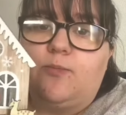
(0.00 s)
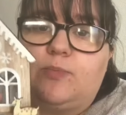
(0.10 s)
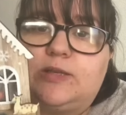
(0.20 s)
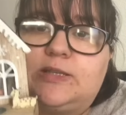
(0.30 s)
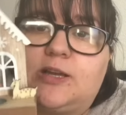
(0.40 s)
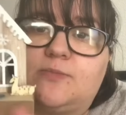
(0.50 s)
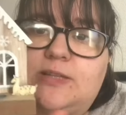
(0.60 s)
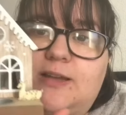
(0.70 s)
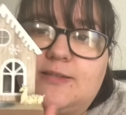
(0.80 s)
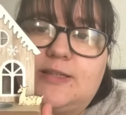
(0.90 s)
Mais c'est comme
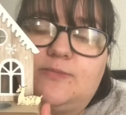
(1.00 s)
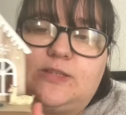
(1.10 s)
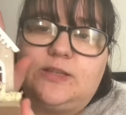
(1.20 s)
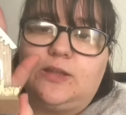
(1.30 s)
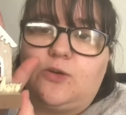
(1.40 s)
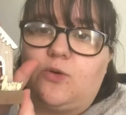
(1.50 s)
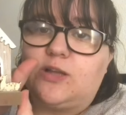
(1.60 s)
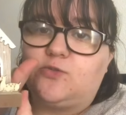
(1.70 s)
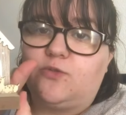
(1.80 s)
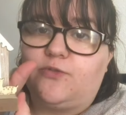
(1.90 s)
ça. C'est une petite
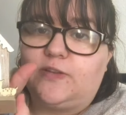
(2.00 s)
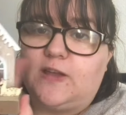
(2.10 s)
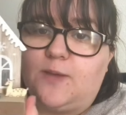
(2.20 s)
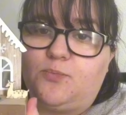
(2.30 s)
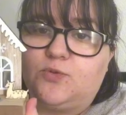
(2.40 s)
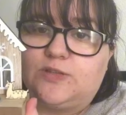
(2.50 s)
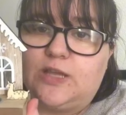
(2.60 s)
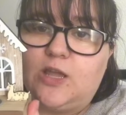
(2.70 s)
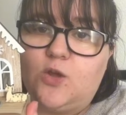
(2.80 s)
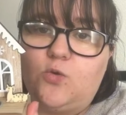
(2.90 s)
décoration en fait à poser.